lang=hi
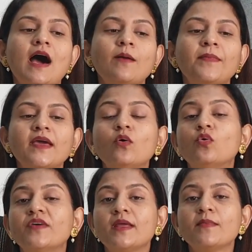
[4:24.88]
आपकी
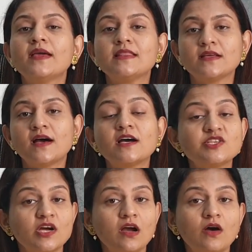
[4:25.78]
ओवरी में कितना
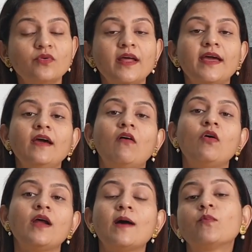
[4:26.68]
अच्छा काउंट है
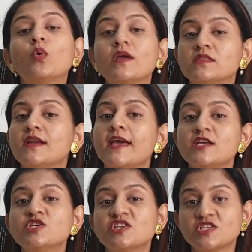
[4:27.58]
और आपको कितने
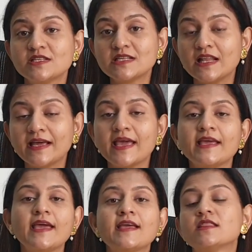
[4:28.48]
इंजेक्शन्स
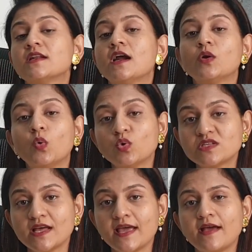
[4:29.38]
लगेंगे कितना डोज
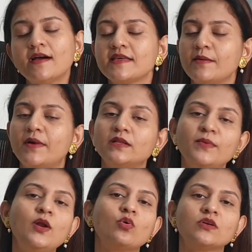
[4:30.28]
लगेगा ये बात भी
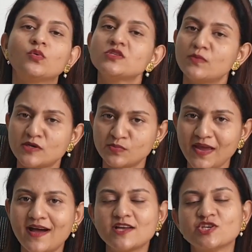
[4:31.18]
डॉक्टर को समझ में
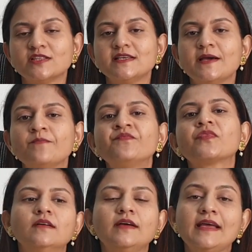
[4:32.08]
आ जाती है
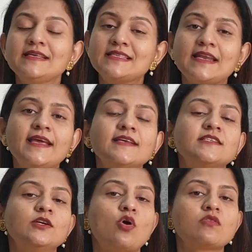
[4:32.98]
इस तरीके
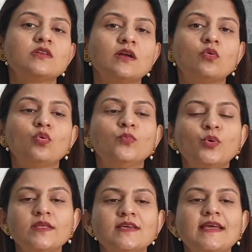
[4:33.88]
से डॉक्टर को
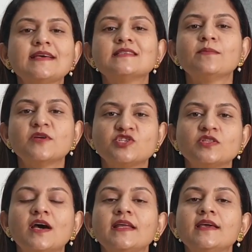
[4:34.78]
पूरी तरीके से
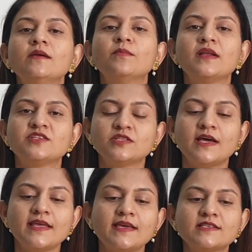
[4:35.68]
बच्चेदानी
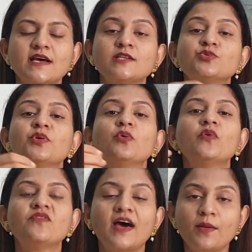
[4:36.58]
बच्चेदानी के साथ जुड़ी हुई
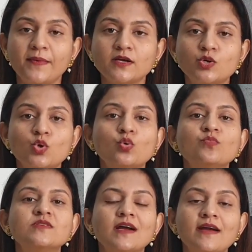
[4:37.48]
फैलोपियन
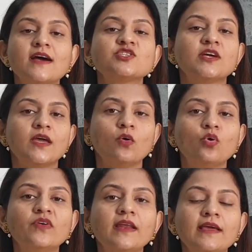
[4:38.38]
ट्यूब्स अंडाशय
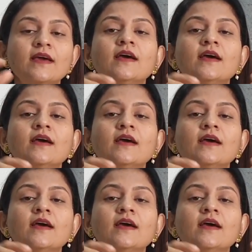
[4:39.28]
ओवरी